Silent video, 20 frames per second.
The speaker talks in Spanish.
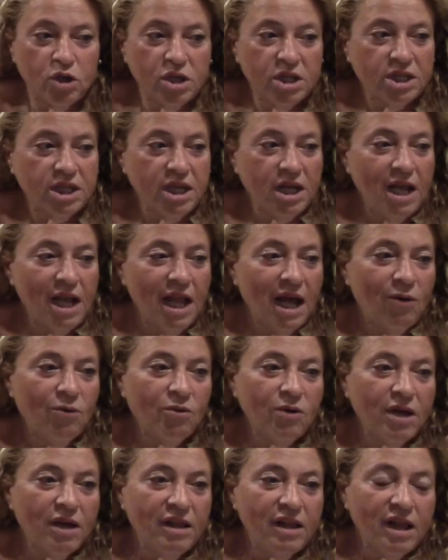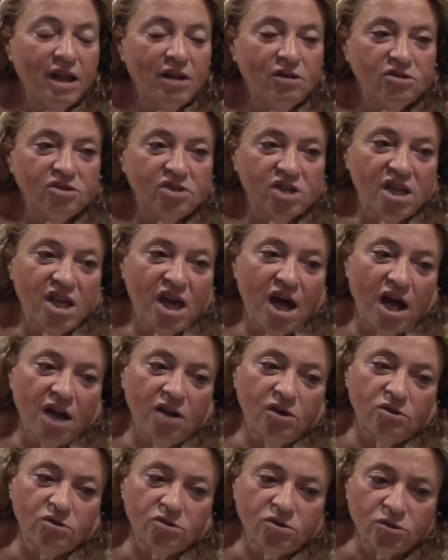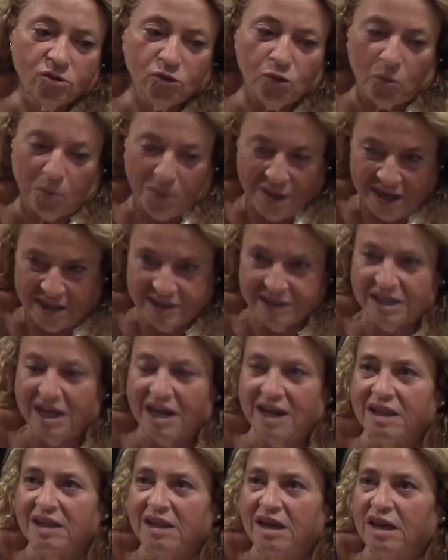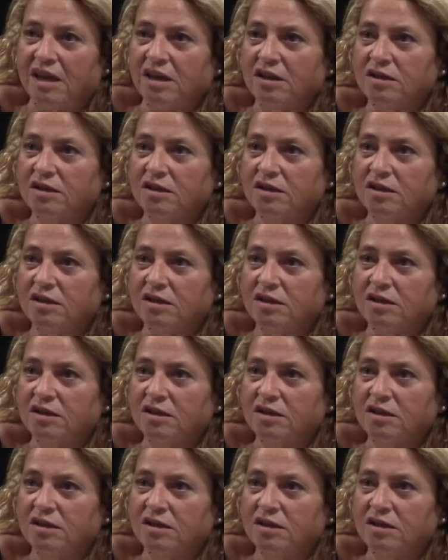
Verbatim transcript: qué sé, la una de la noche ya, ¿no? Más tarde.